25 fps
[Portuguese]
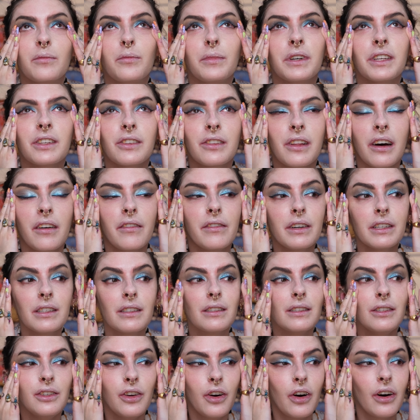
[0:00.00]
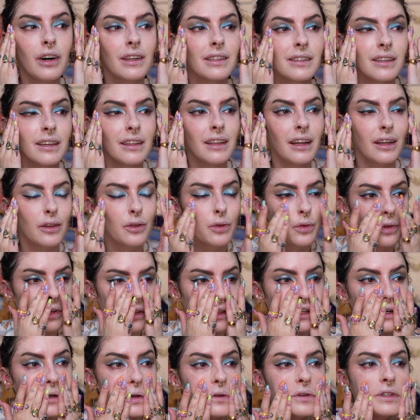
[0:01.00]
Mas eu tava ansiosa na tour
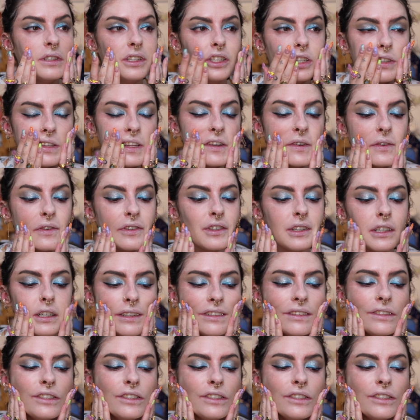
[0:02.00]
da Gwen Stefani.